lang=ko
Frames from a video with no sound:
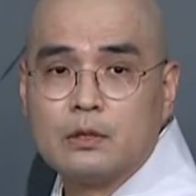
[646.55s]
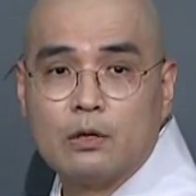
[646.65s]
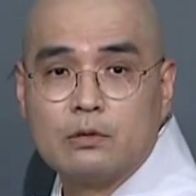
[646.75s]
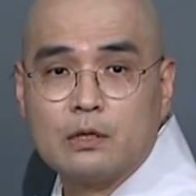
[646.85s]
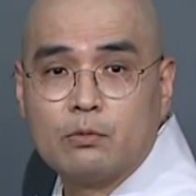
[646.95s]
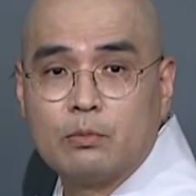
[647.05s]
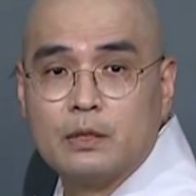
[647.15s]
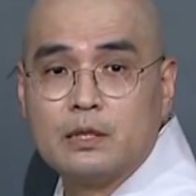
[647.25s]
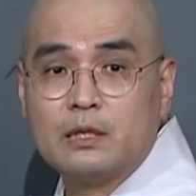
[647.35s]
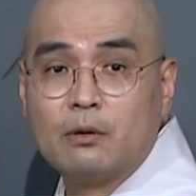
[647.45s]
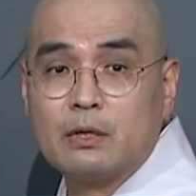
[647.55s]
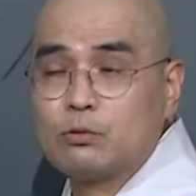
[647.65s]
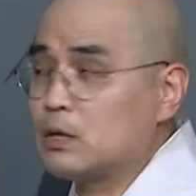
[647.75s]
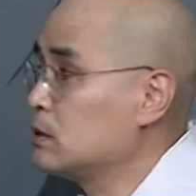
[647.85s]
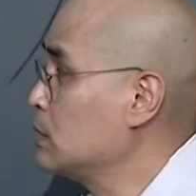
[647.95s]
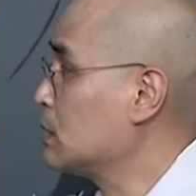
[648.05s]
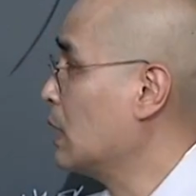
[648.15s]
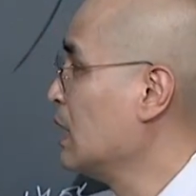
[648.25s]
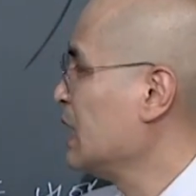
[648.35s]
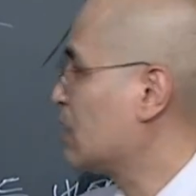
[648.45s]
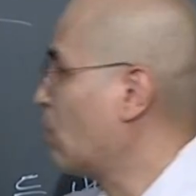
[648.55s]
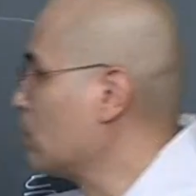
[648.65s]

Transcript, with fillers: 이렇게 연대를 보면 이때 활동했으니까 이